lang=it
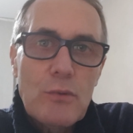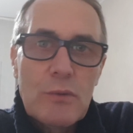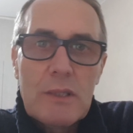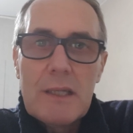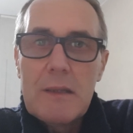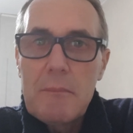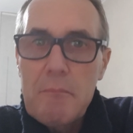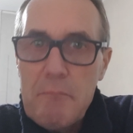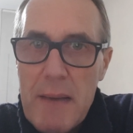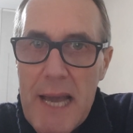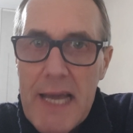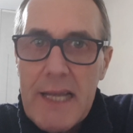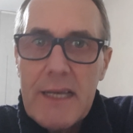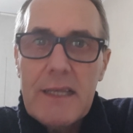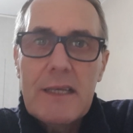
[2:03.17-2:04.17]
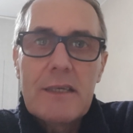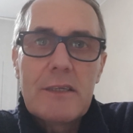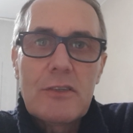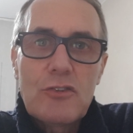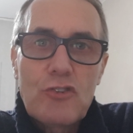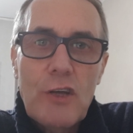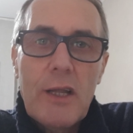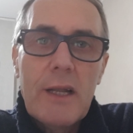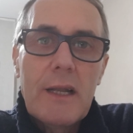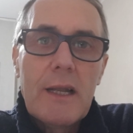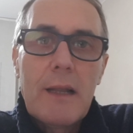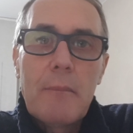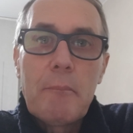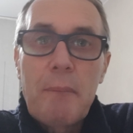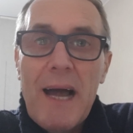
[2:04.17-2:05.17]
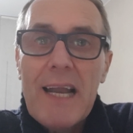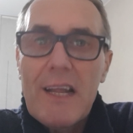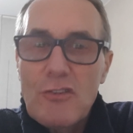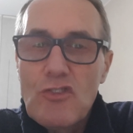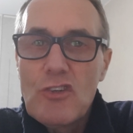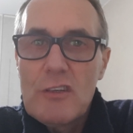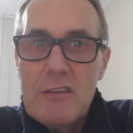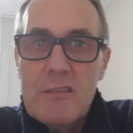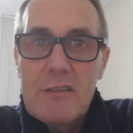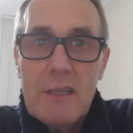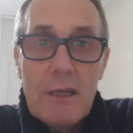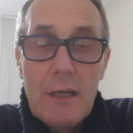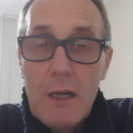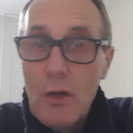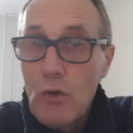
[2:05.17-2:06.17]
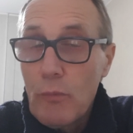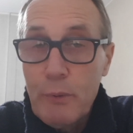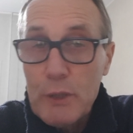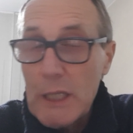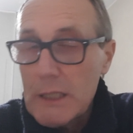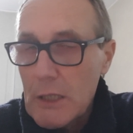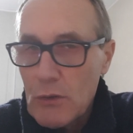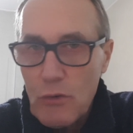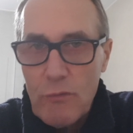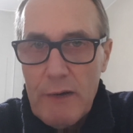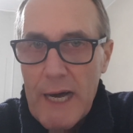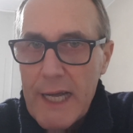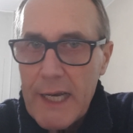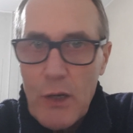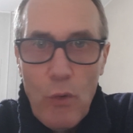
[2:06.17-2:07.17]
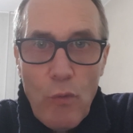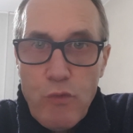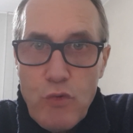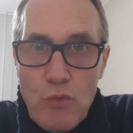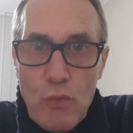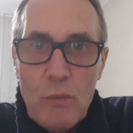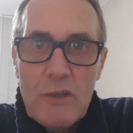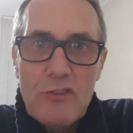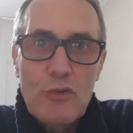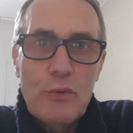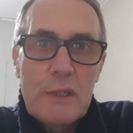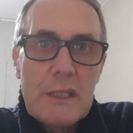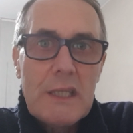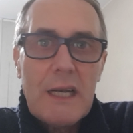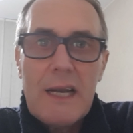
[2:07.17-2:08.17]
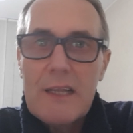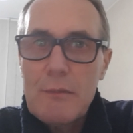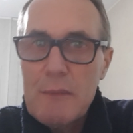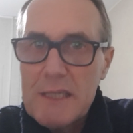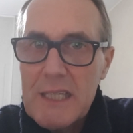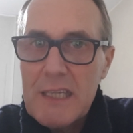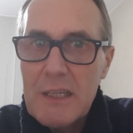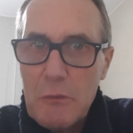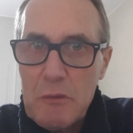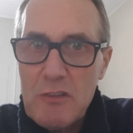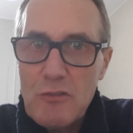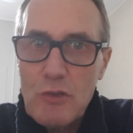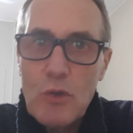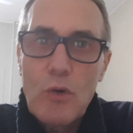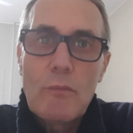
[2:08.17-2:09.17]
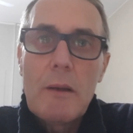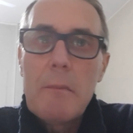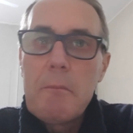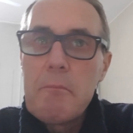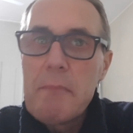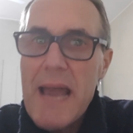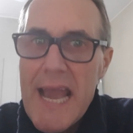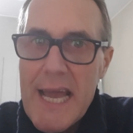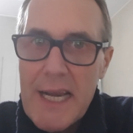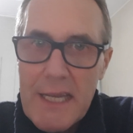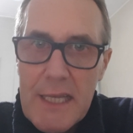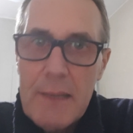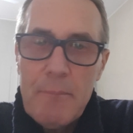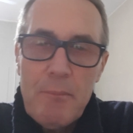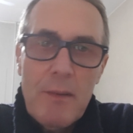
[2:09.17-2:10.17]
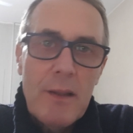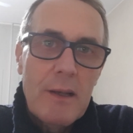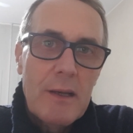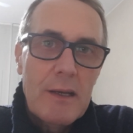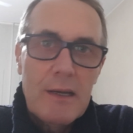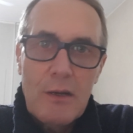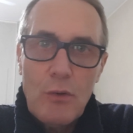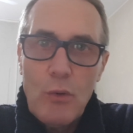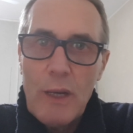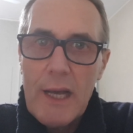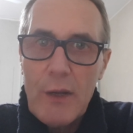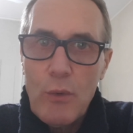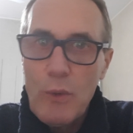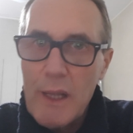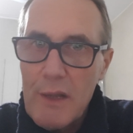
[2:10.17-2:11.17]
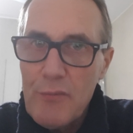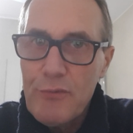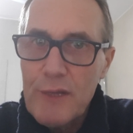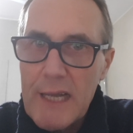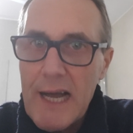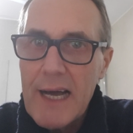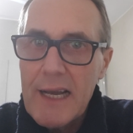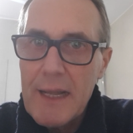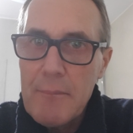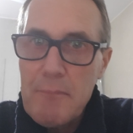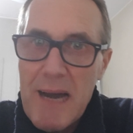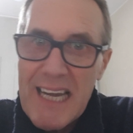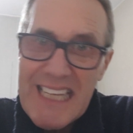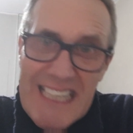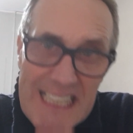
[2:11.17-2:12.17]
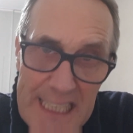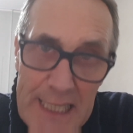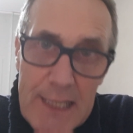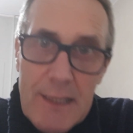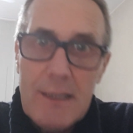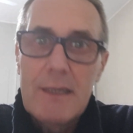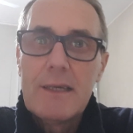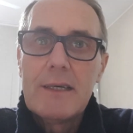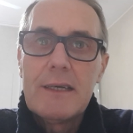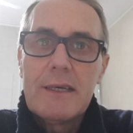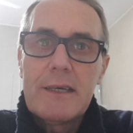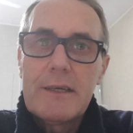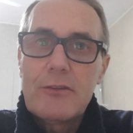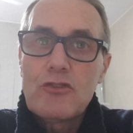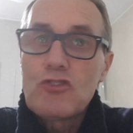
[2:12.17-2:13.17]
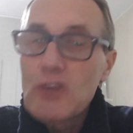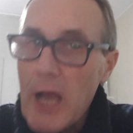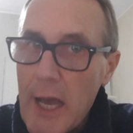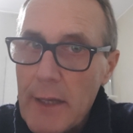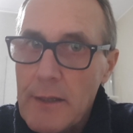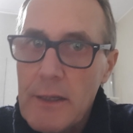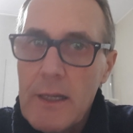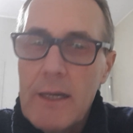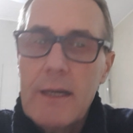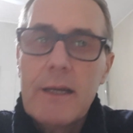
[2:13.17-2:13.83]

di Mary Jen Balagisi, lo potete trovare ovunque su internet, mettete questo nome, Mary, eh, con, la, con la E finale, Marie, eh, Jan,